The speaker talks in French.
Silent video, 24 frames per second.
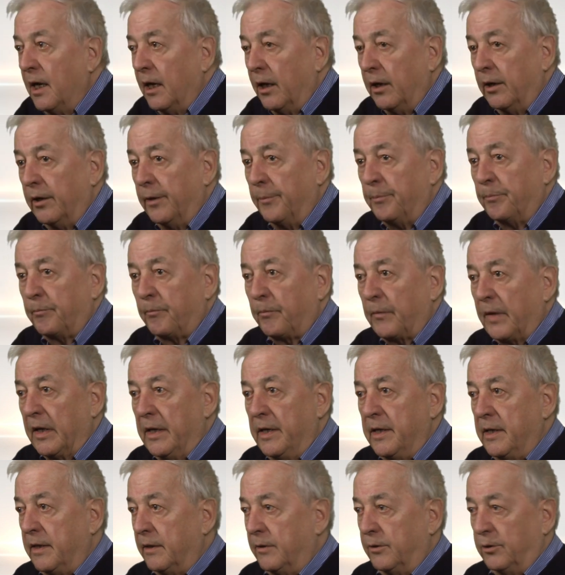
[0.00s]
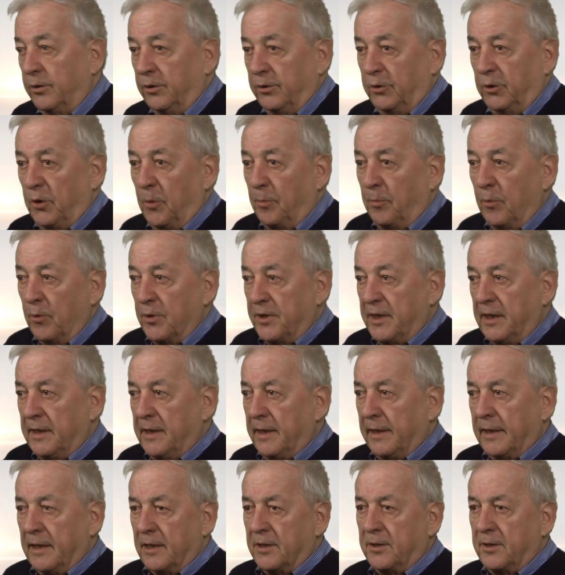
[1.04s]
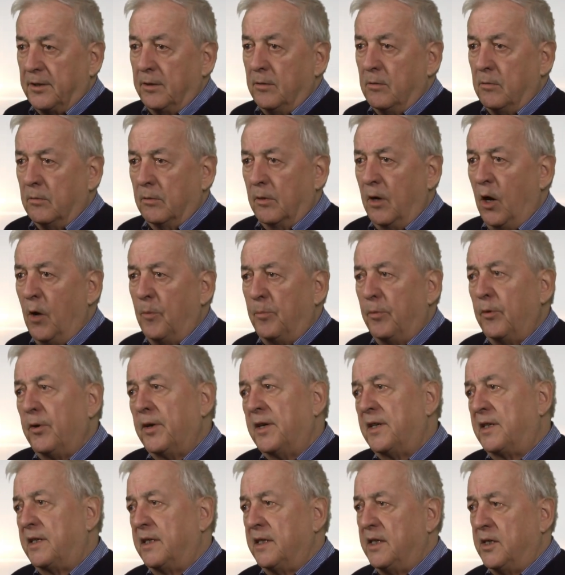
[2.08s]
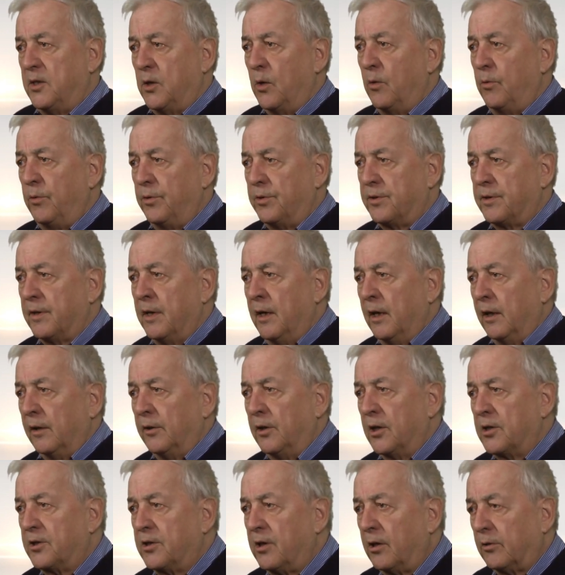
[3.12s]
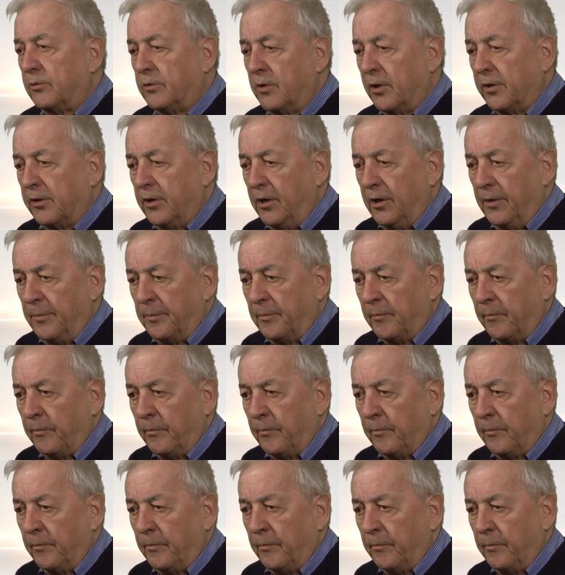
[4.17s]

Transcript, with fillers: Euh, et euh, je posais des questions un peu insidieuses, de sorte que